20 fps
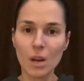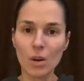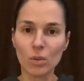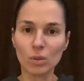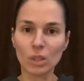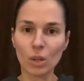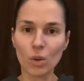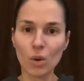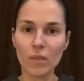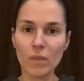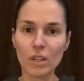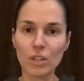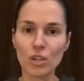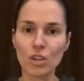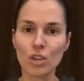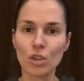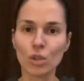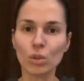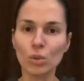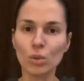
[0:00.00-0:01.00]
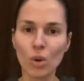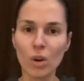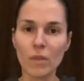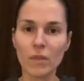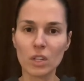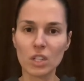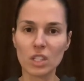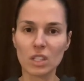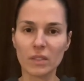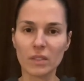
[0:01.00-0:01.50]
у такого
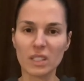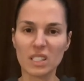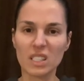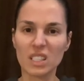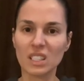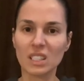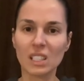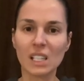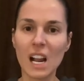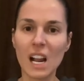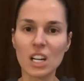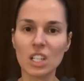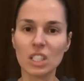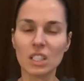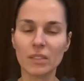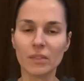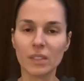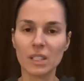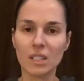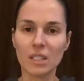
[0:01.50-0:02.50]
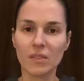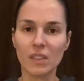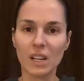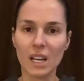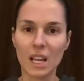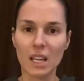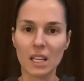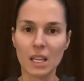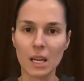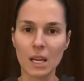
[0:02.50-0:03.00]
чудовищного, страшного
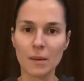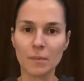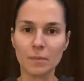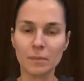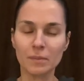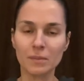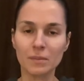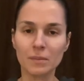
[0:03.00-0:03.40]
явления